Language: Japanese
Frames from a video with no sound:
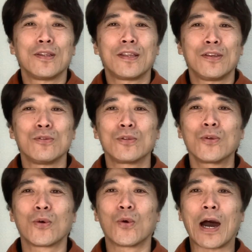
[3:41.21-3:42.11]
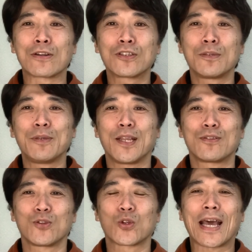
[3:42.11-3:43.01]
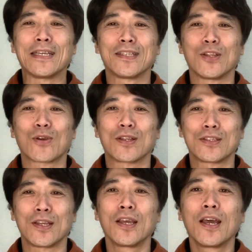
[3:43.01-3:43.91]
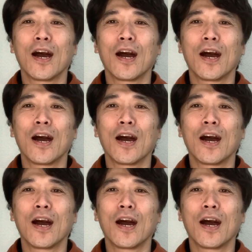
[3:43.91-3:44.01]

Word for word: でいうとこうアルキメデスの対戦とかですね